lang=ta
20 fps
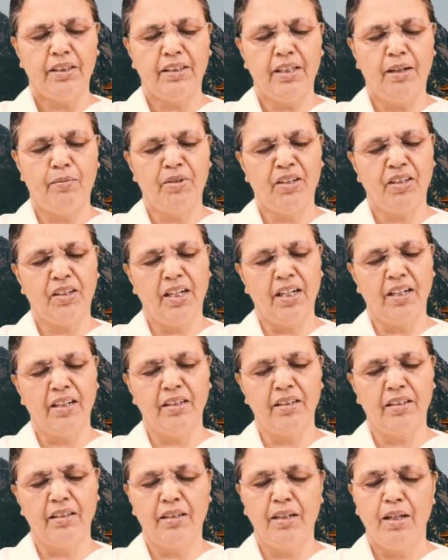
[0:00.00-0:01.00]
நமக்கு
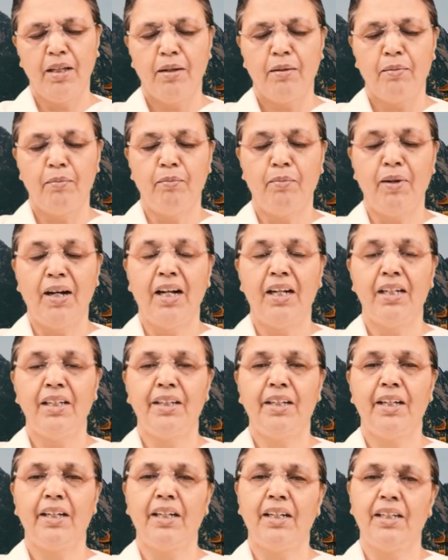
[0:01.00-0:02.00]
அங்கு
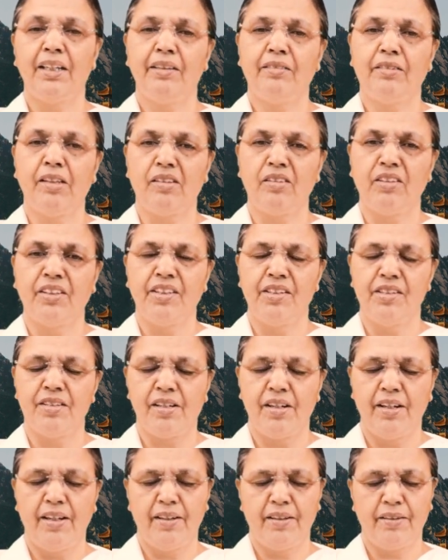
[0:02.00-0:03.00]
மாளிகைகளை
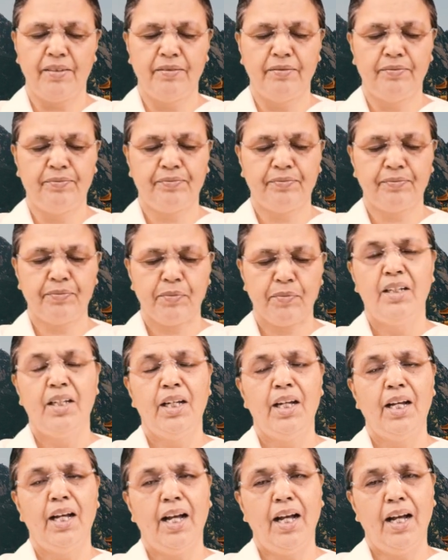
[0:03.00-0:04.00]
தருகின்றார்
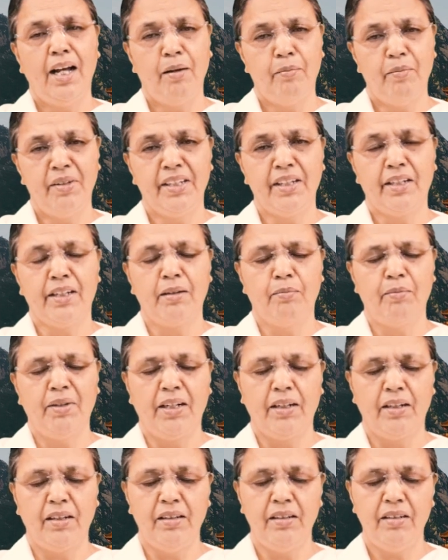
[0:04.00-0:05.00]
அமெரிக்க
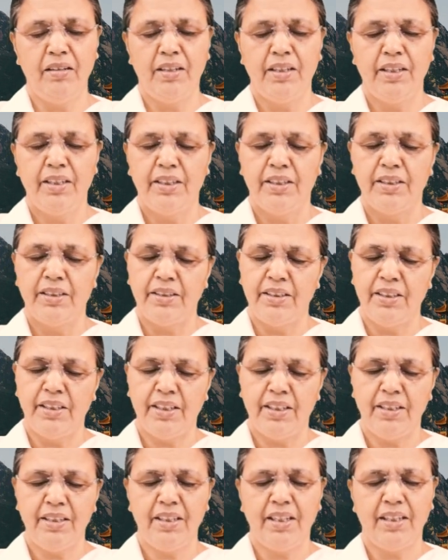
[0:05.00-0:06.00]
மக்கள்
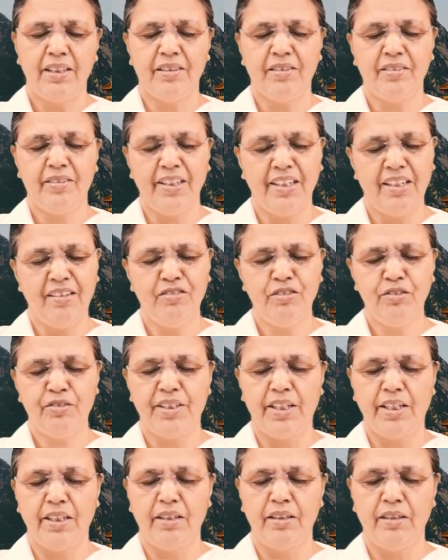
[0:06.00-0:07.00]
நிறைய செலவு
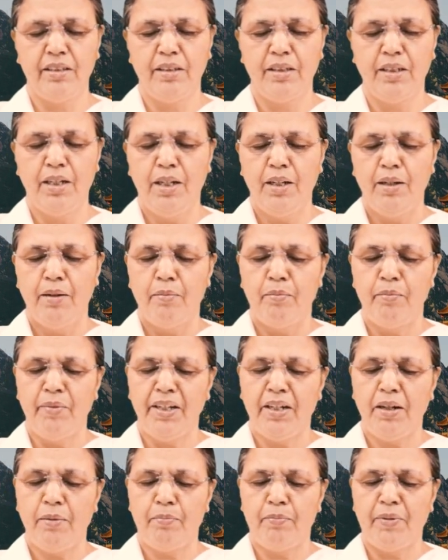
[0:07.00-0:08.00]
செய்து
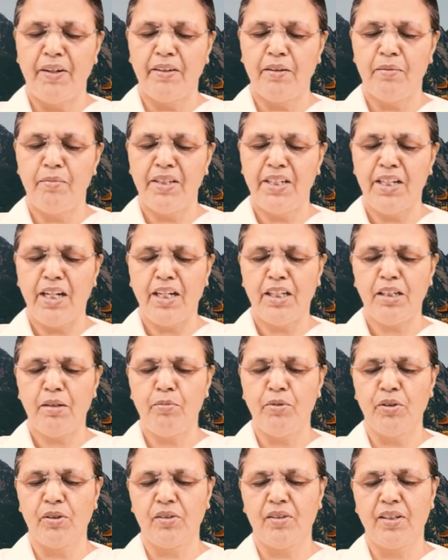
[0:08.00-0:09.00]
மிக பழமையான
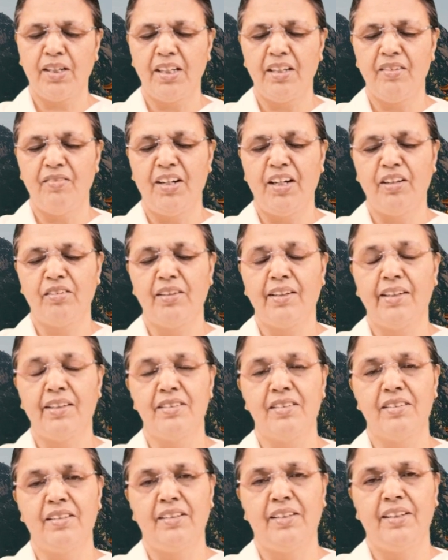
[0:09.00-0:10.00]
பொருட்களை
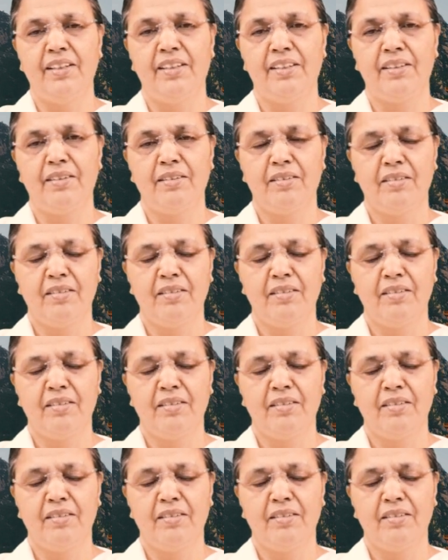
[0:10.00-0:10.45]
வாங்குகின்றனர்